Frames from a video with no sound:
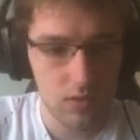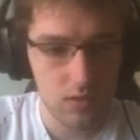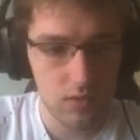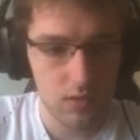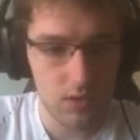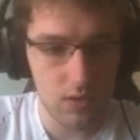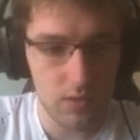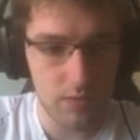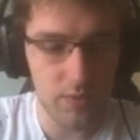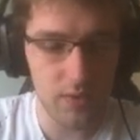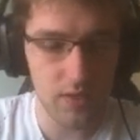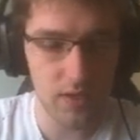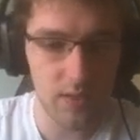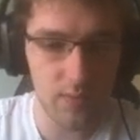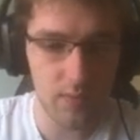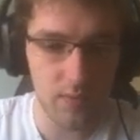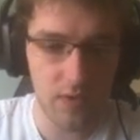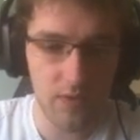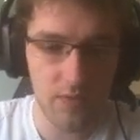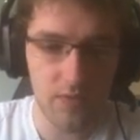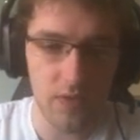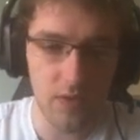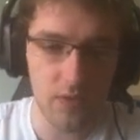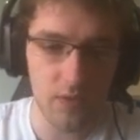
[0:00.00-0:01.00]
J'ai peur qu'il y ait
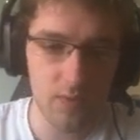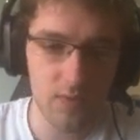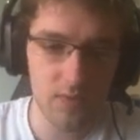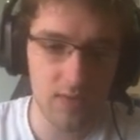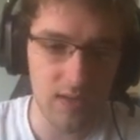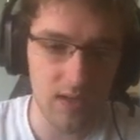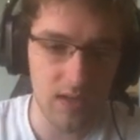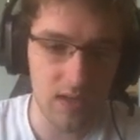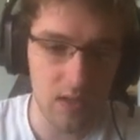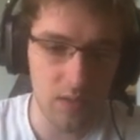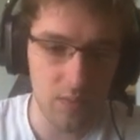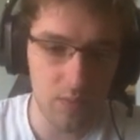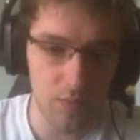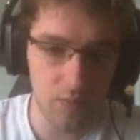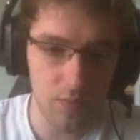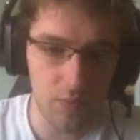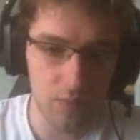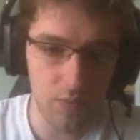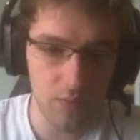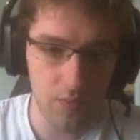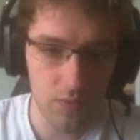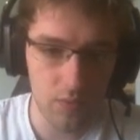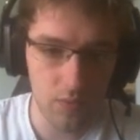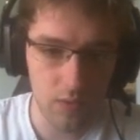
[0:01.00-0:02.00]
moyen de faire du sale un peu.
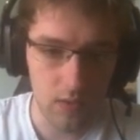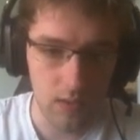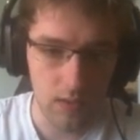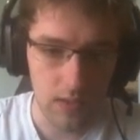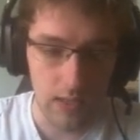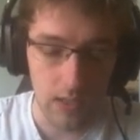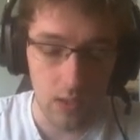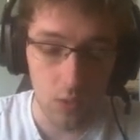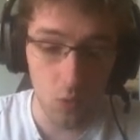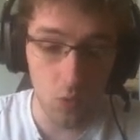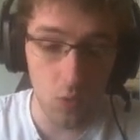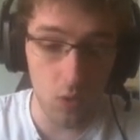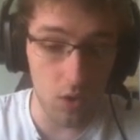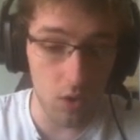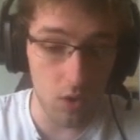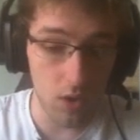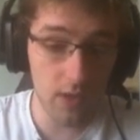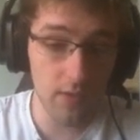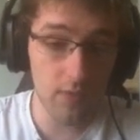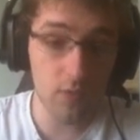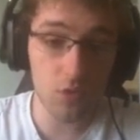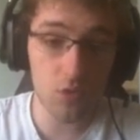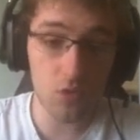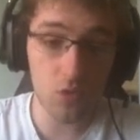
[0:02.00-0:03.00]
Ou alors
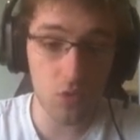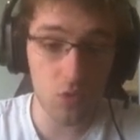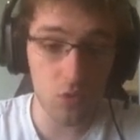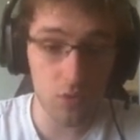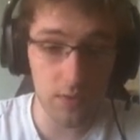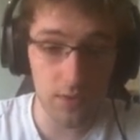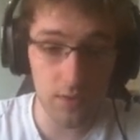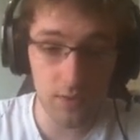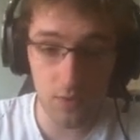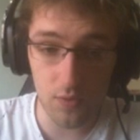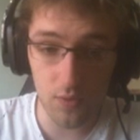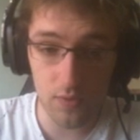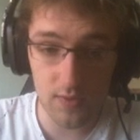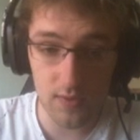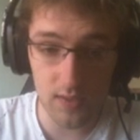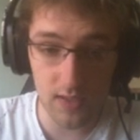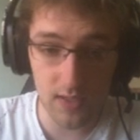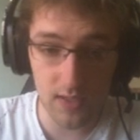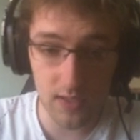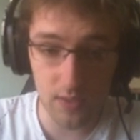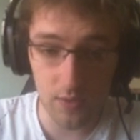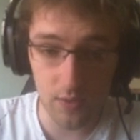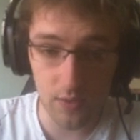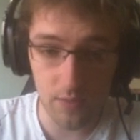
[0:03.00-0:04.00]
ils vont se retourner sur le
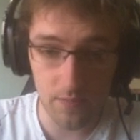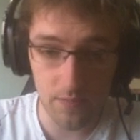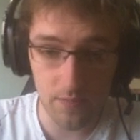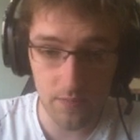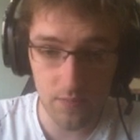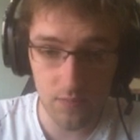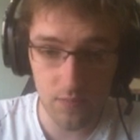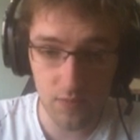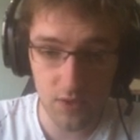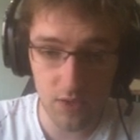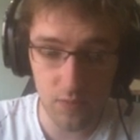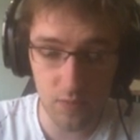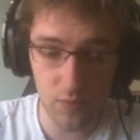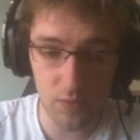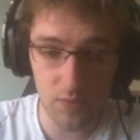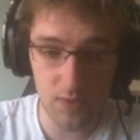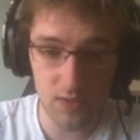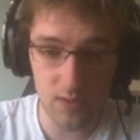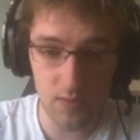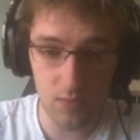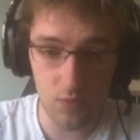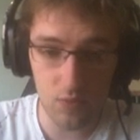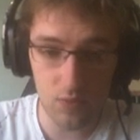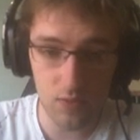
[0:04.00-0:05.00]
sacrieur. C'est
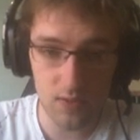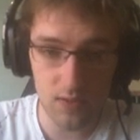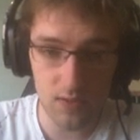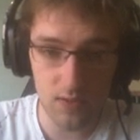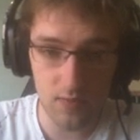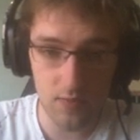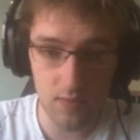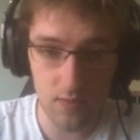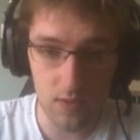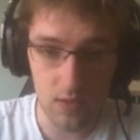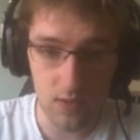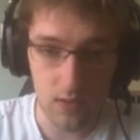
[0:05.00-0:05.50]
possible aussi.